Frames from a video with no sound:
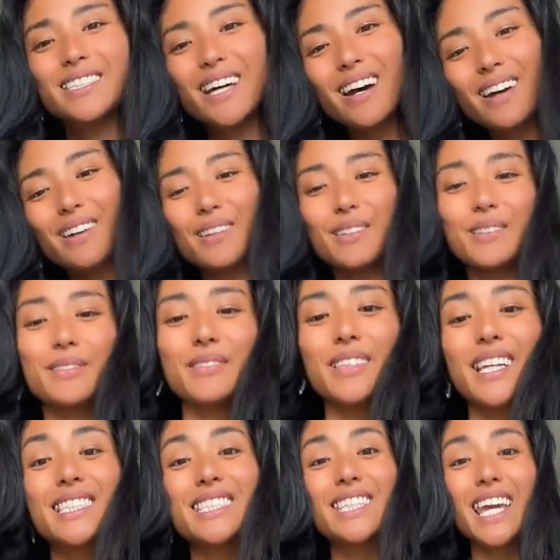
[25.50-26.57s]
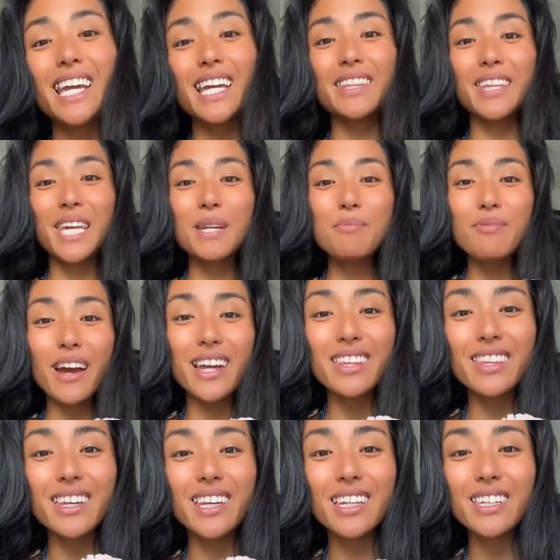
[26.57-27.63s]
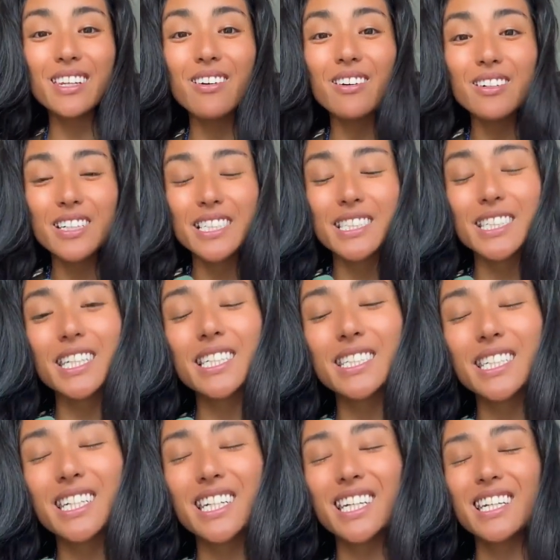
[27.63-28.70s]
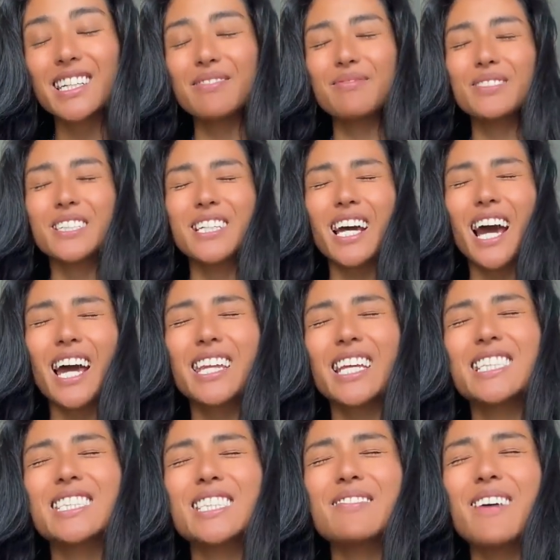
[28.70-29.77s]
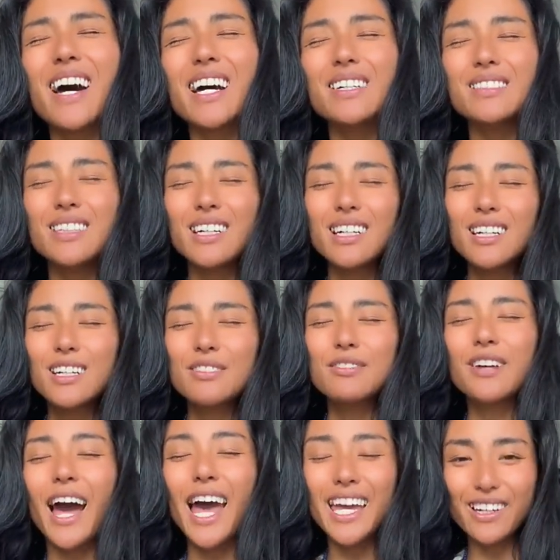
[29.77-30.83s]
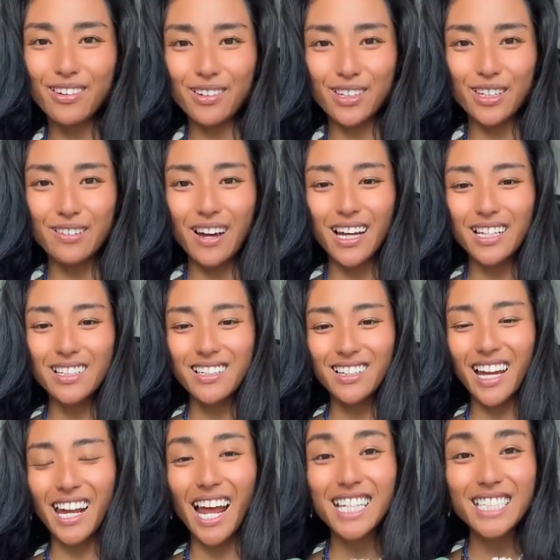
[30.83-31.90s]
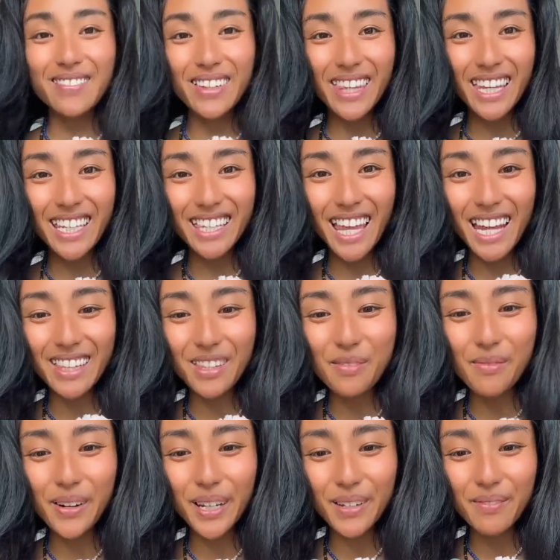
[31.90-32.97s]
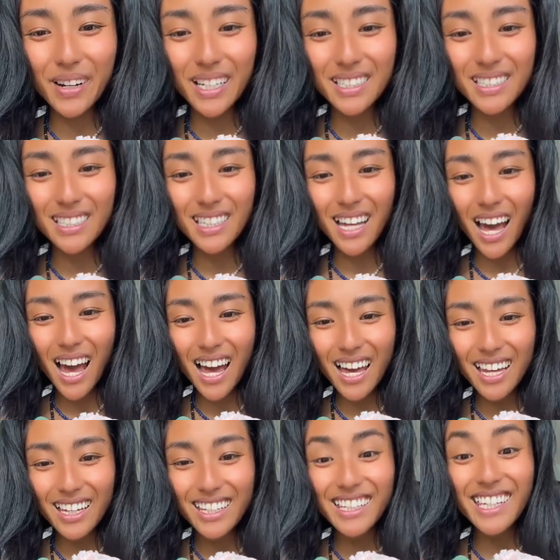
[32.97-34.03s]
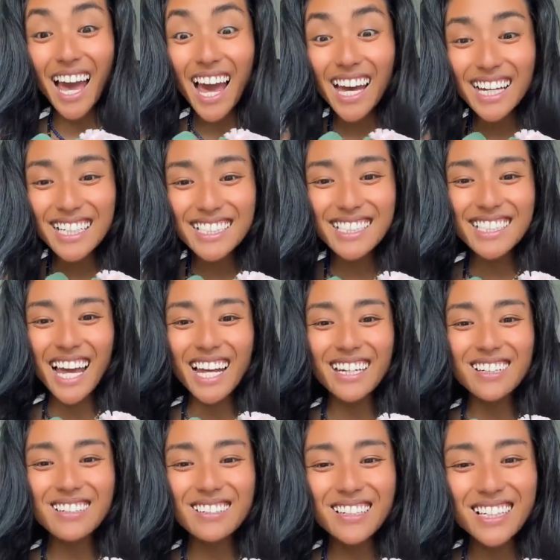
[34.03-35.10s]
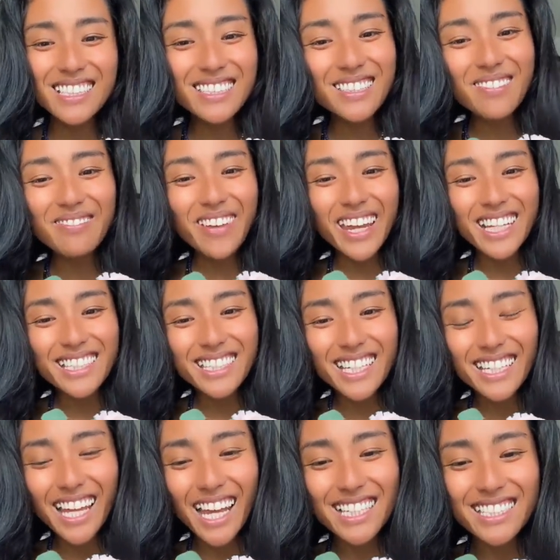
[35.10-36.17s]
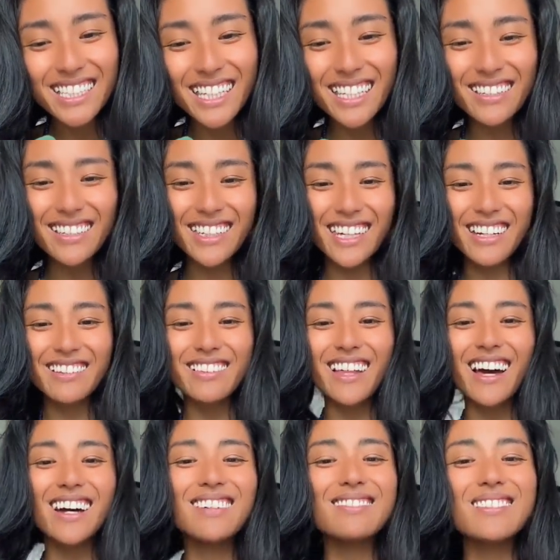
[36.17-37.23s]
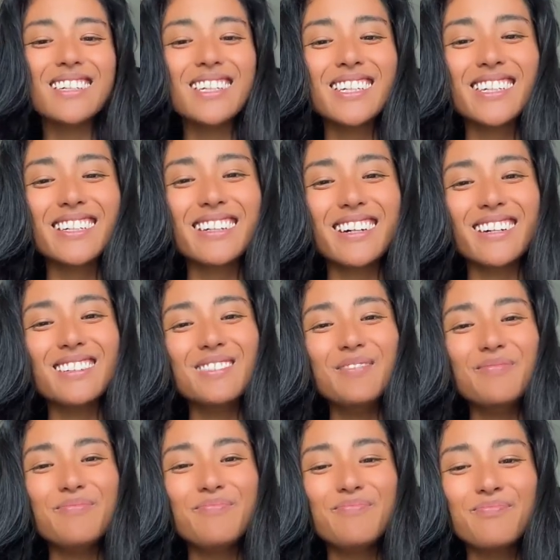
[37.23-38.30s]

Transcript: So, let's take a deep breath in. 今日一日の中で一番深い呼吸から始めていきたいと思います。はい、Yes, I know it's amazing that I see you here, love. Here you go.